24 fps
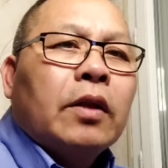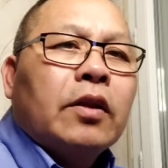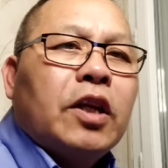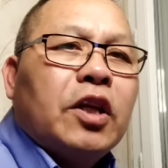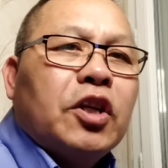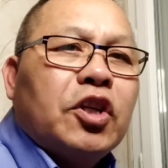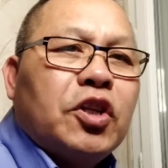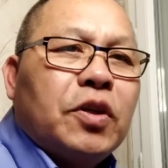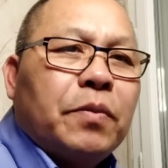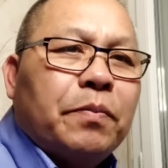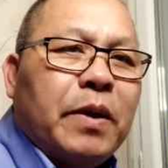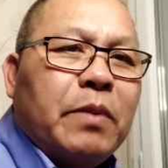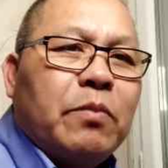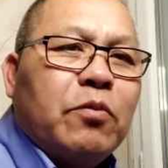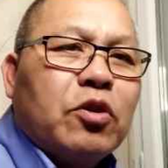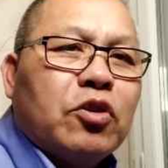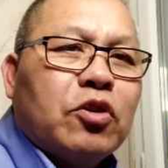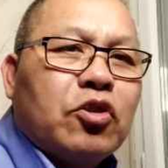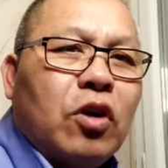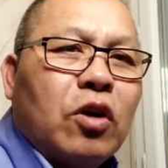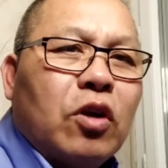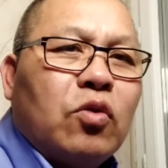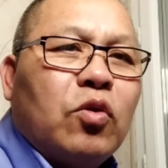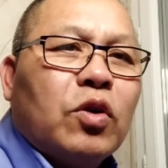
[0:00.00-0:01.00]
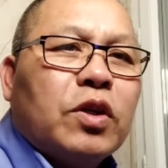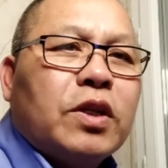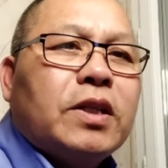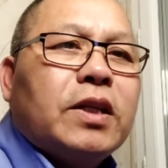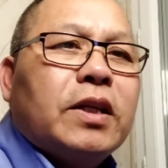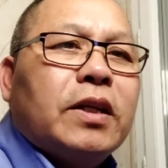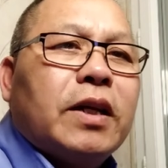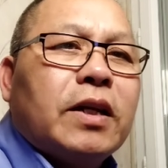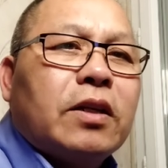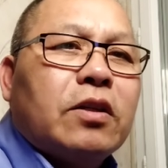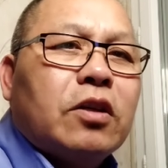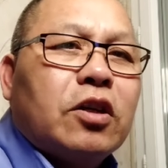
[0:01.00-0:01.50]
để sĩ bé một trò khó
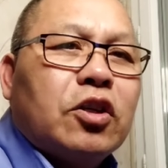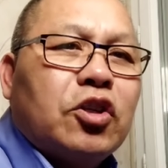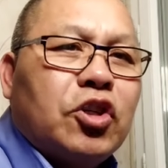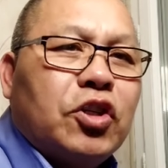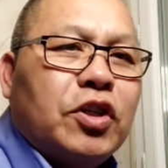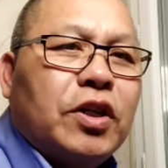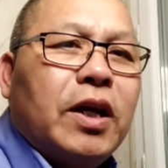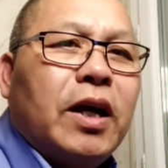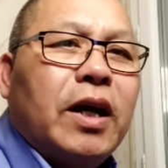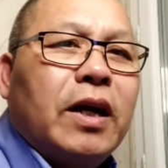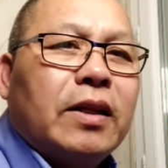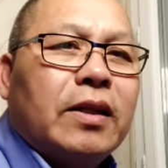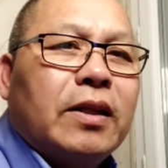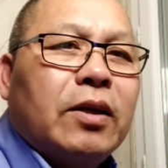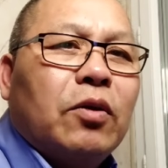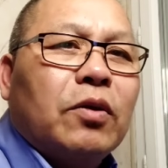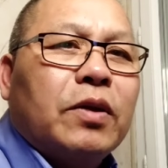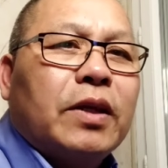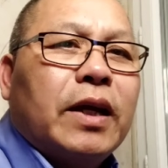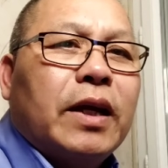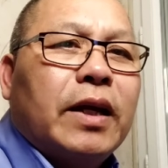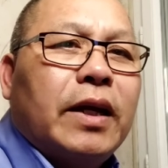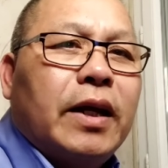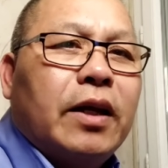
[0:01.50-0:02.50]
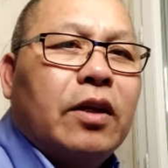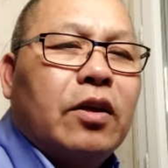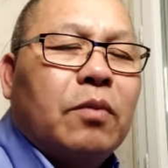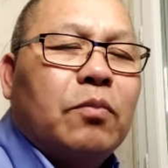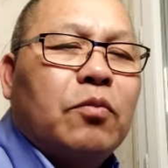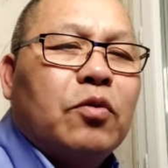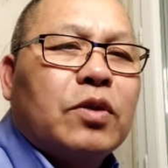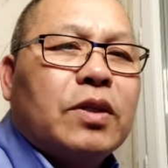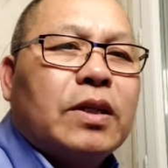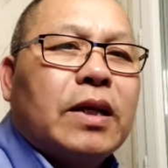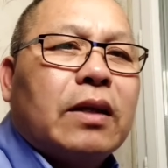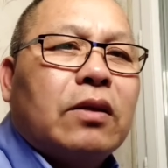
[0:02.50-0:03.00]
sĩ để cho à, hay tiêu chả này có
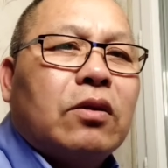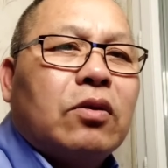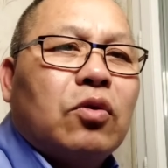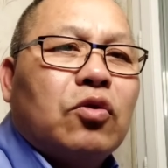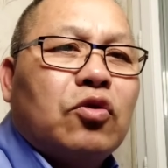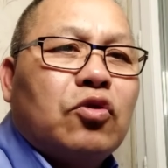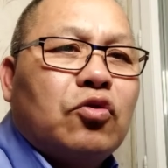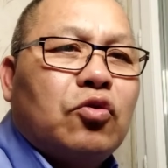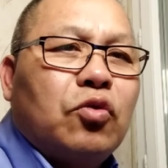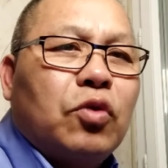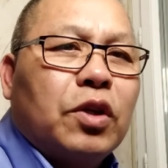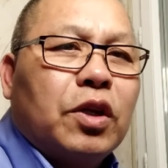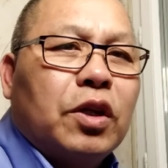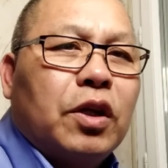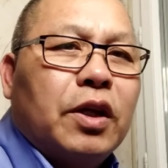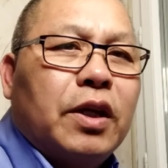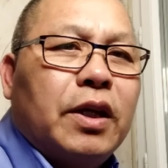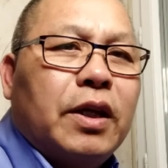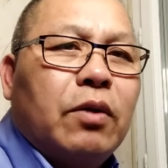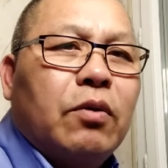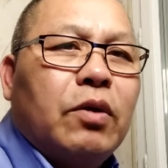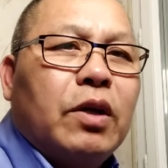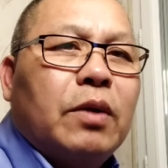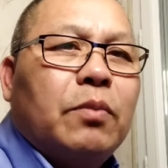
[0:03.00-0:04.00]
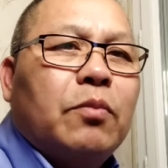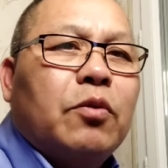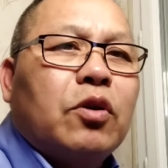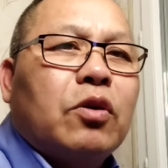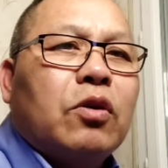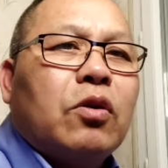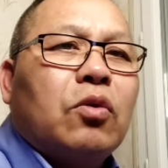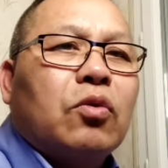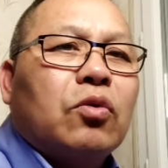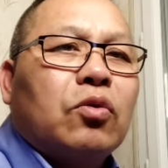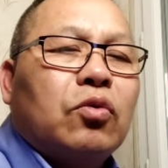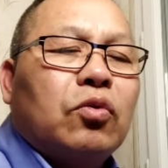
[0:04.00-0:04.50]
một sát tàu sửa chả nhiều lên
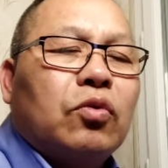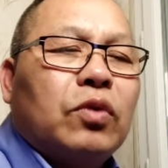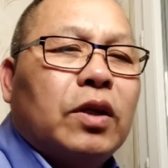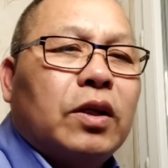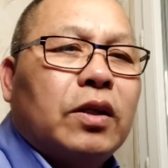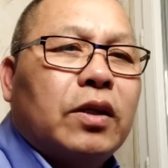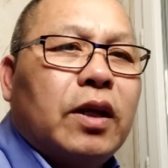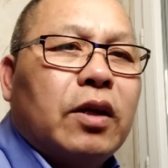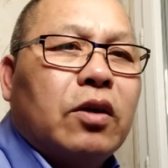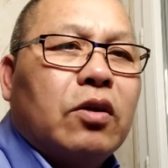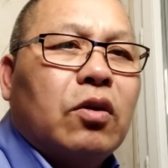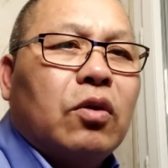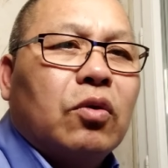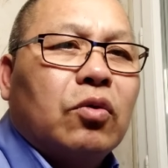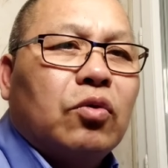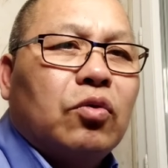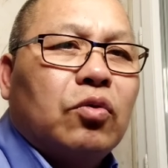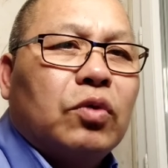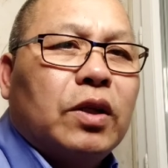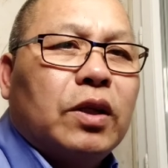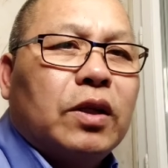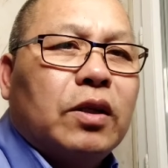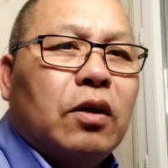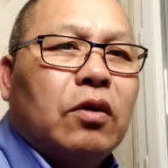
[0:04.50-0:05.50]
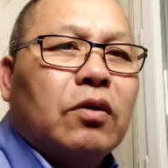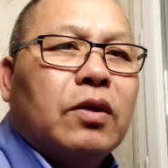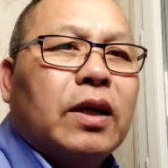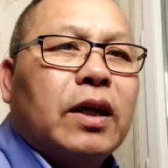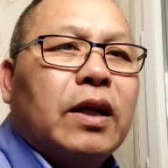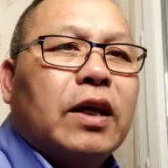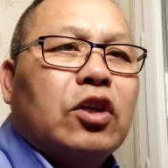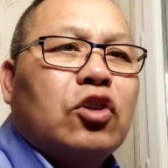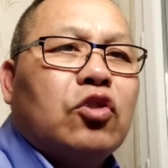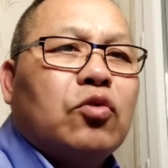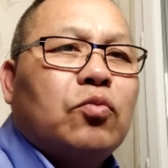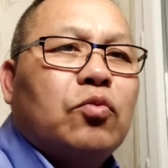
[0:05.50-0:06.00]
một cầu tụ đi tê cầu tụ đi tàu chả
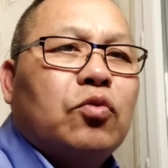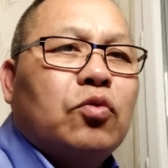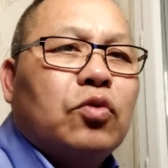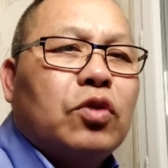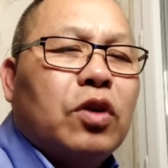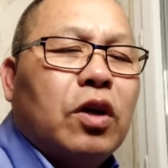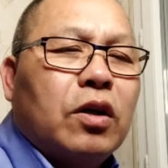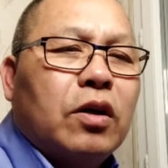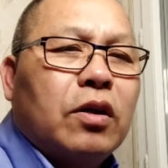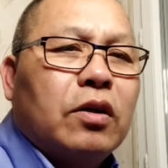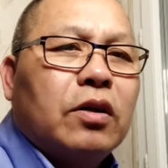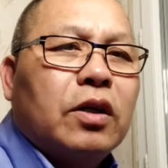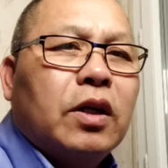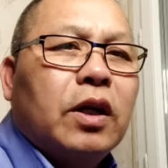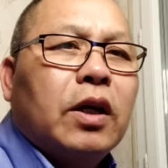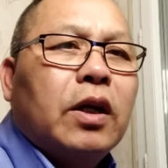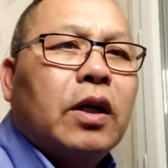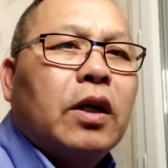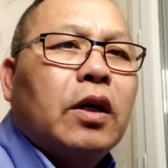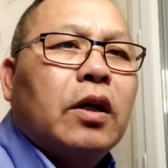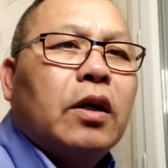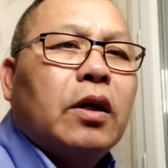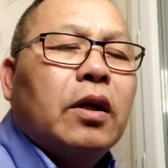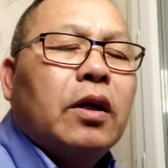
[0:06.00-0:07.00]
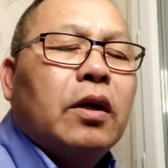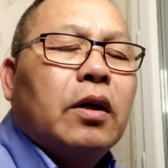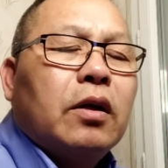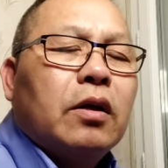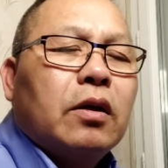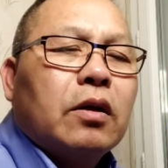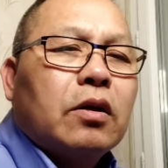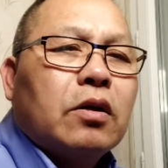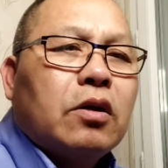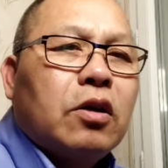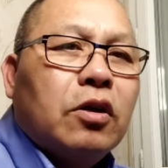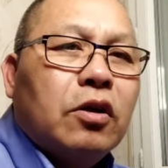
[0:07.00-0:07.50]
này chúng mua đó là
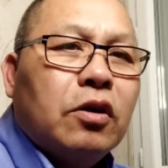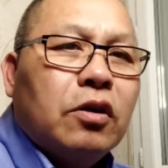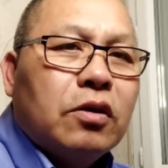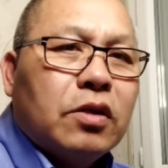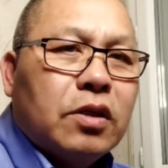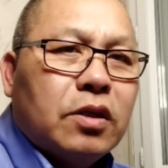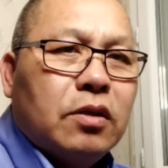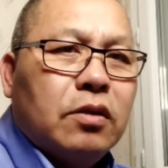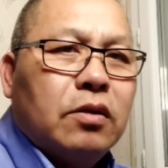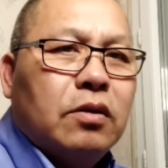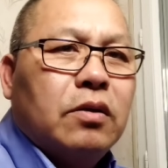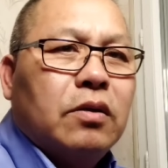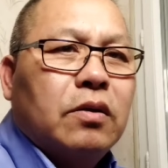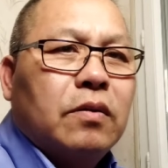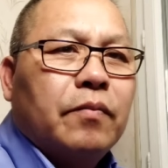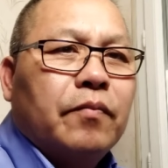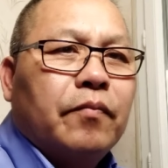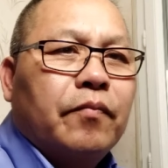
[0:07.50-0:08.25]
khứ sư